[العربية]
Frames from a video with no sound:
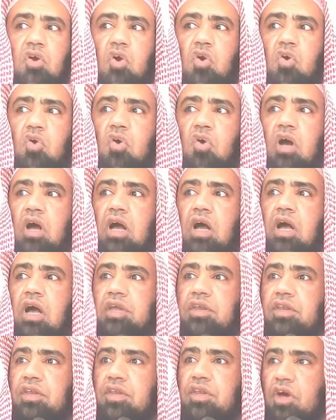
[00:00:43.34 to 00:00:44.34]
هو
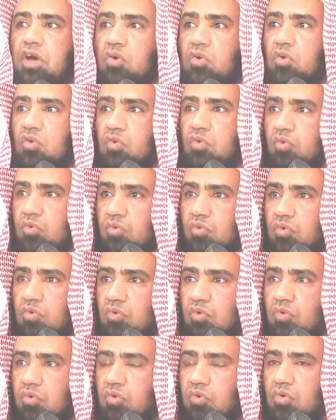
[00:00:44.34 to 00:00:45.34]
أنه
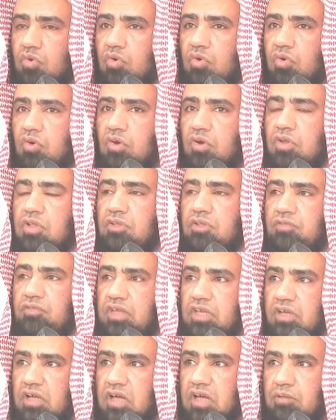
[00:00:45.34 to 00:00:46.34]

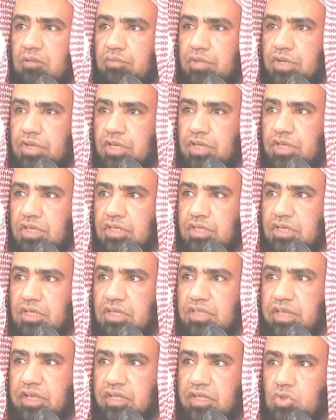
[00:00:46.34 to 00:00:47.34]
في قبره
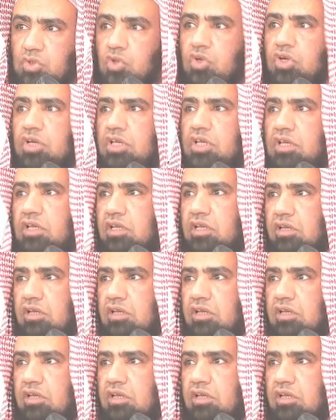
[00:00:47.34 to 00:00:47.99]
إذا سئل